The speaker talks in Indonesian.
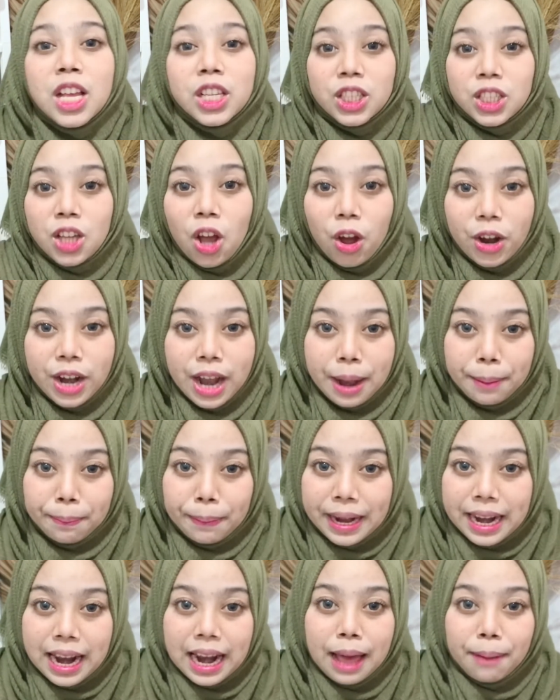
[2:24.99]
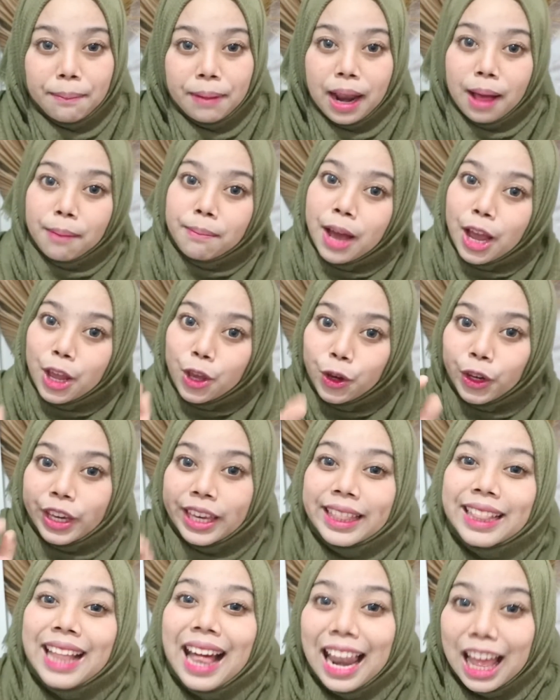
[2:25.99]
So, daripada lama-lama yuk
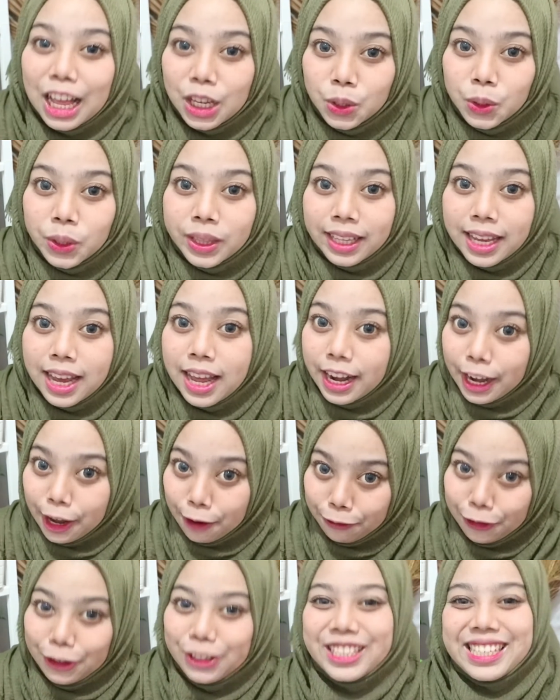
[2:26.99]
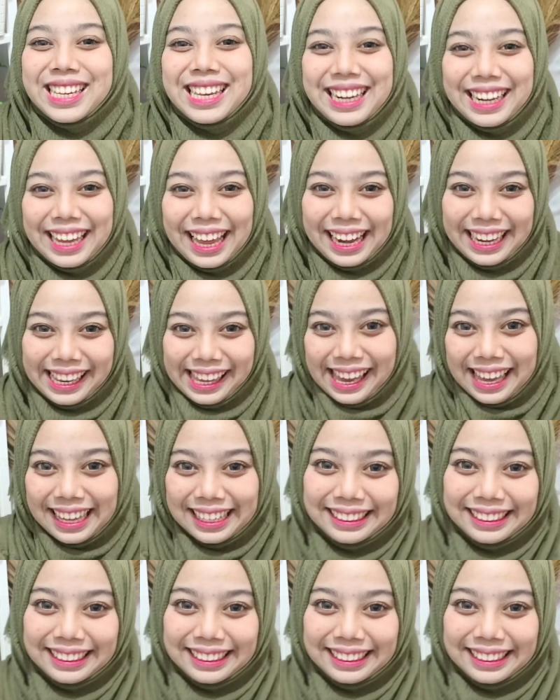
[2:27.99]
kita lanjut ke review skincare-nya.